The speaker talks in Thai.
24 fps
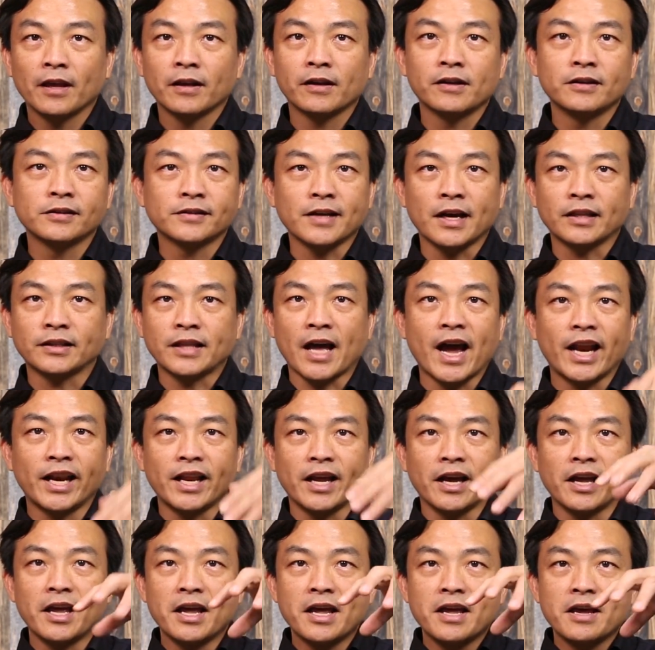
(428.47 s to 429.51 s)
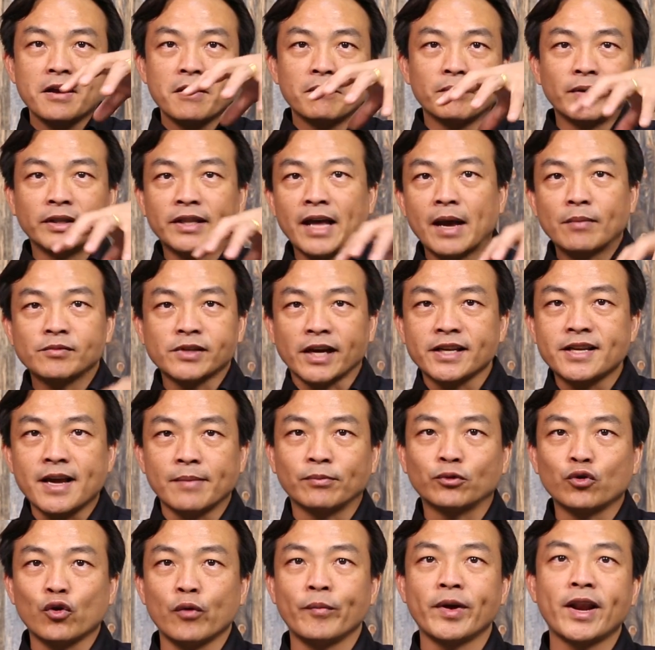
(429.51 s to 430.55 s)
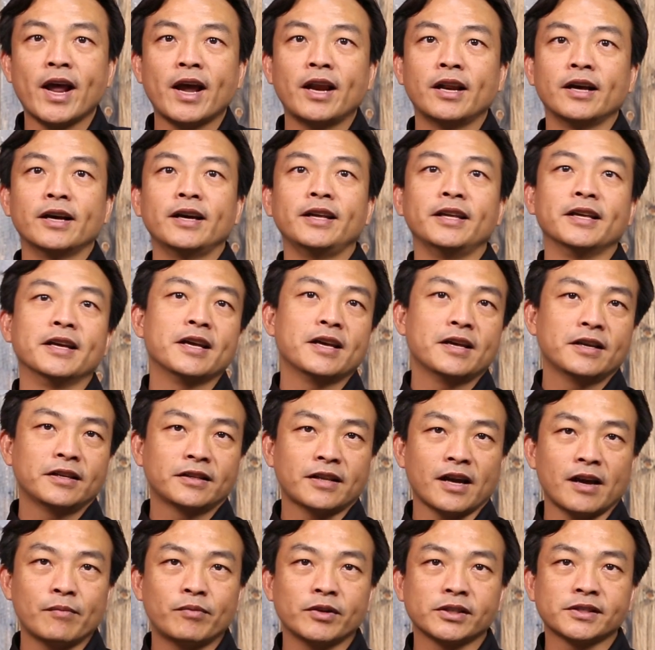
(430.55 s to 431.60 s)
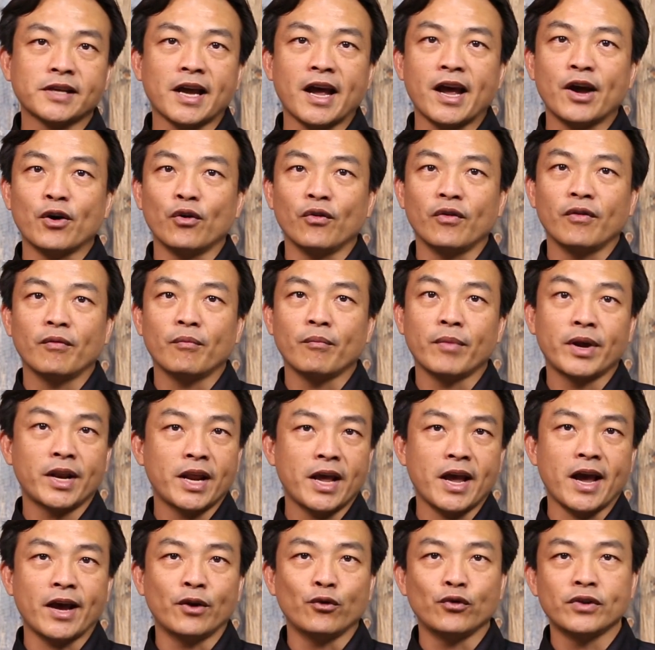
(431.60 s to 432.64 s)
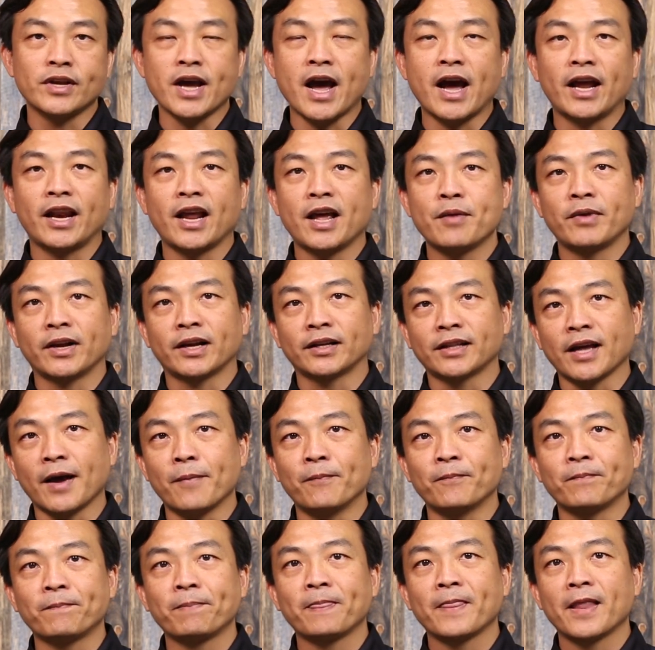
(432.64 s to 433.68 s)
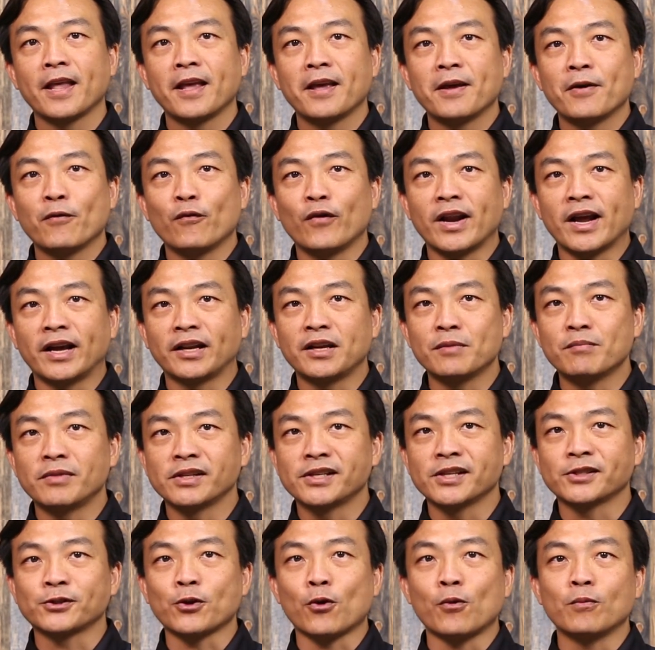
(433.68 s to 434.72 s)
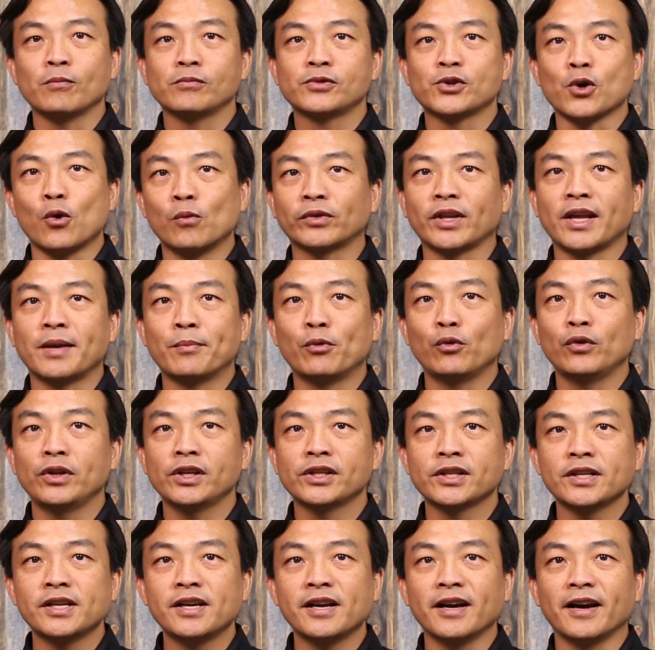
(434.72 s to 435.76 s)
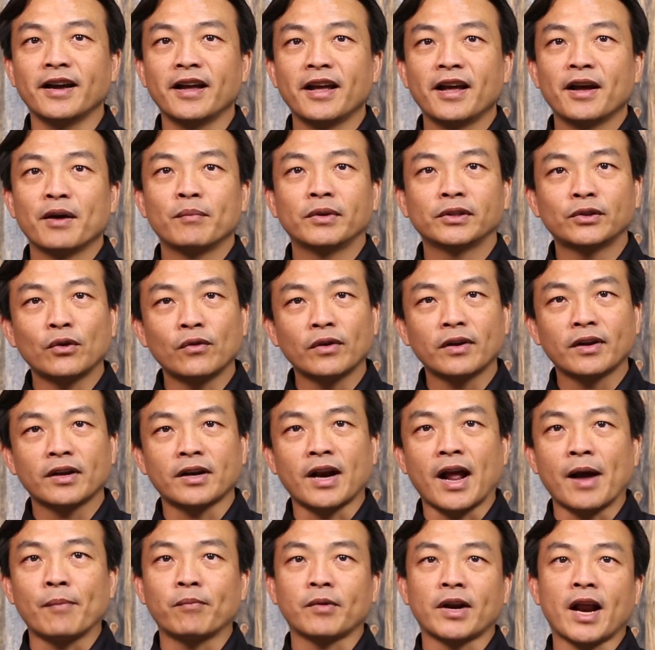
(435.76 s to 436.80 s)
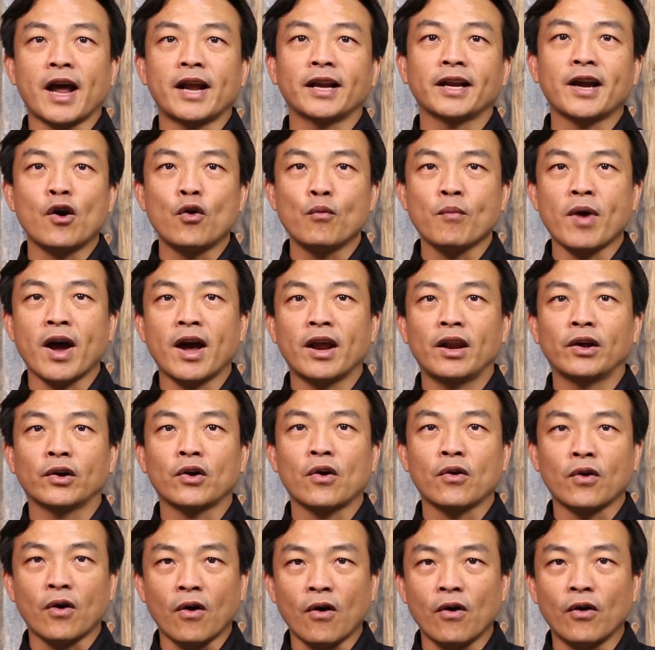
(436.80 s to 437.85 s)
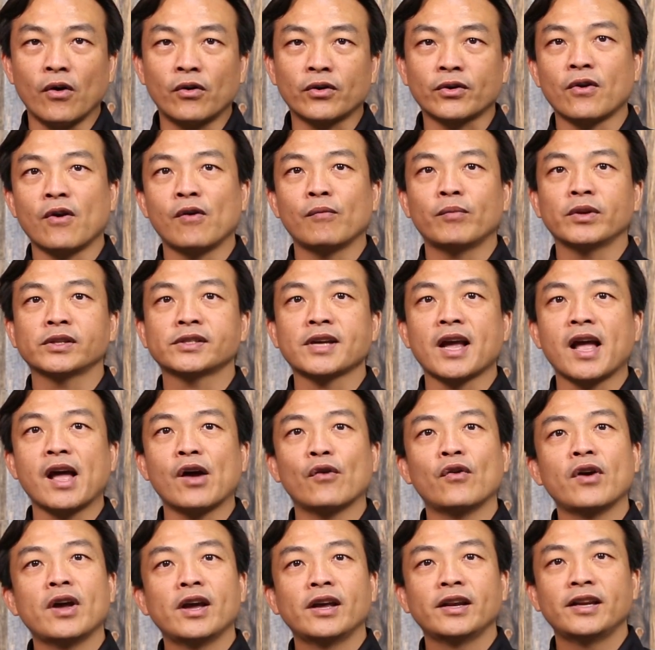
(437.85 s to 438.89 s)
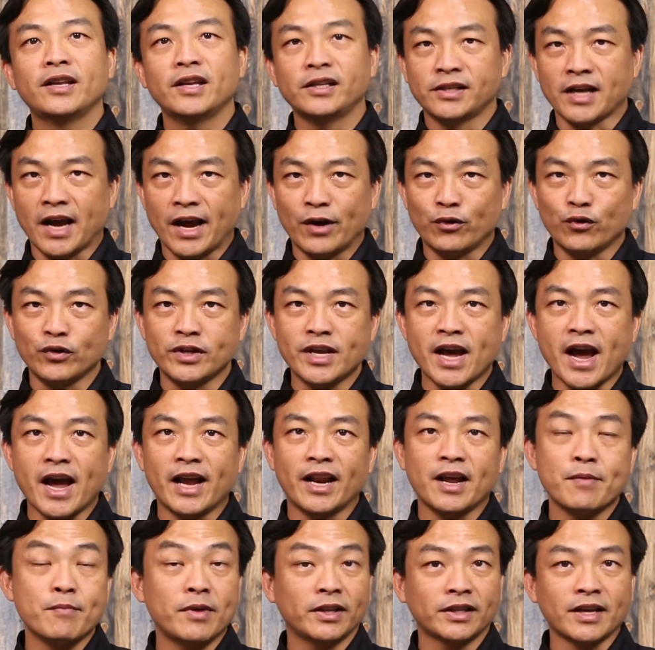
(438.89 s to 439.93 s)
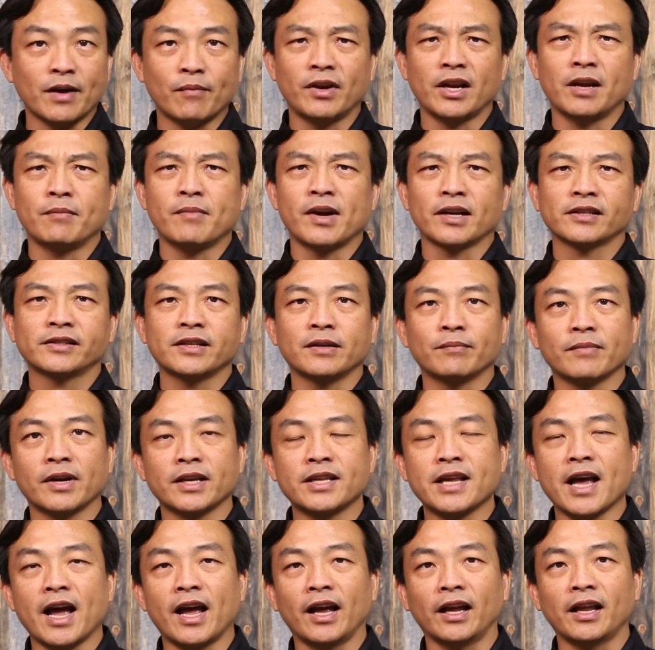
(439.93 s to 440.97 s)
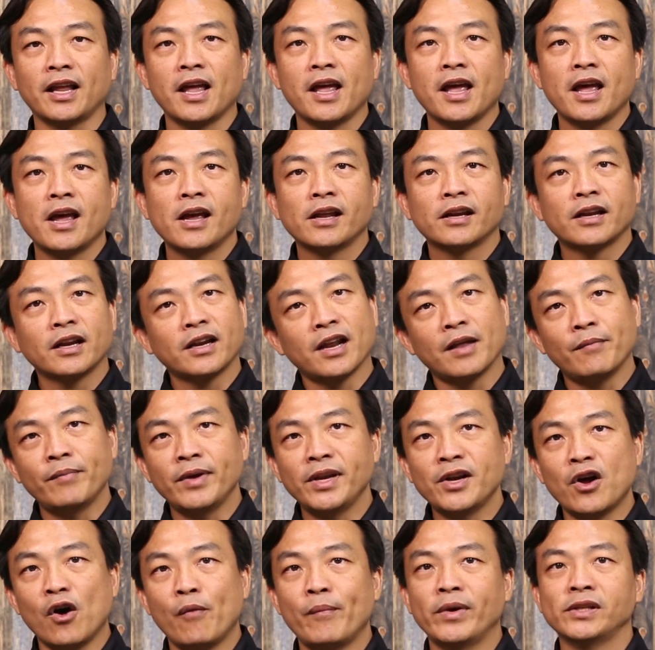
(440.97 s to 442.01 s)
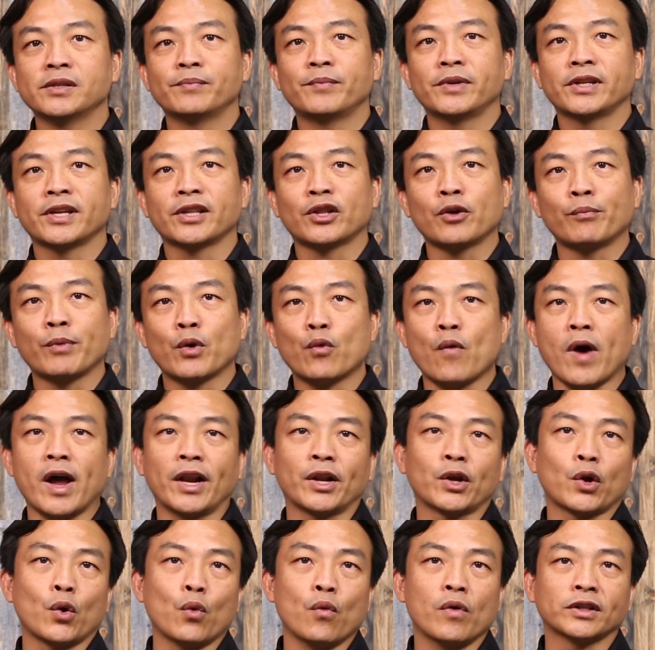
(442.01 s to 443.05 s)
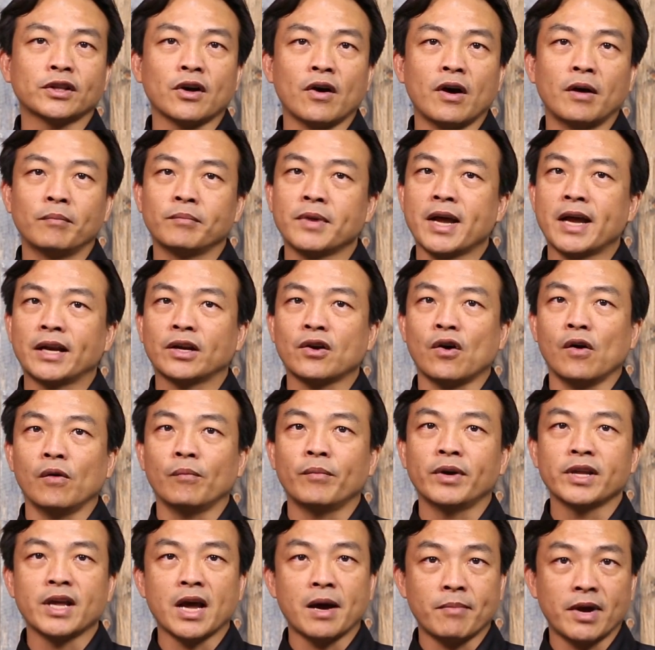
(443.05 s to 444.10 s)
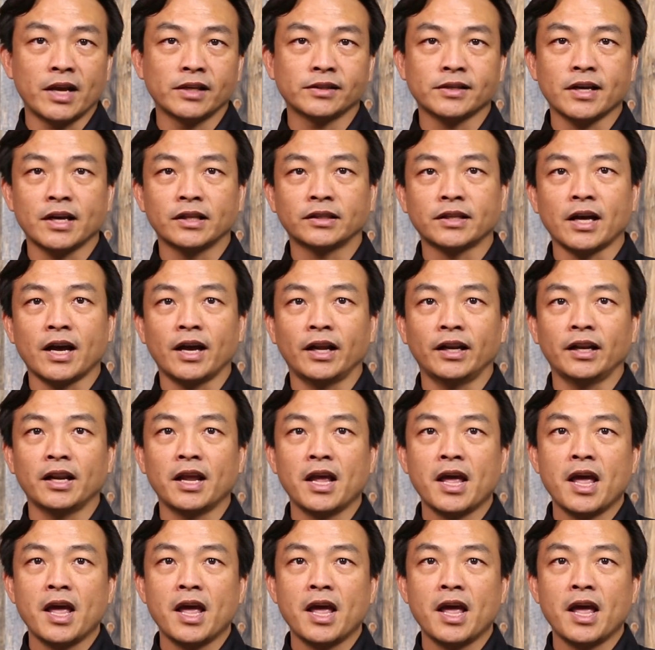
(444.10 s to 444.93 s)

คือซาตานเนี่ยมันแทบจะขยับตัวไม่ได้เลยถ้าพระเจ้าไม่ได้อนุญาตให้มันกระทำเวลาที่มันจะโจมตีผู้ที่เชื่อมันต้องกราบกรานเข้ามาแล้วก็ขอร้องพระเจ้าที่จะอนุญาตให้มันทำอะไรบางสิ่งบางอย่างดังนั้นพี่น้องไม่จำเป็นจะต้องไปหวาดกลัวต่ออำนาจของพยามารซาตาน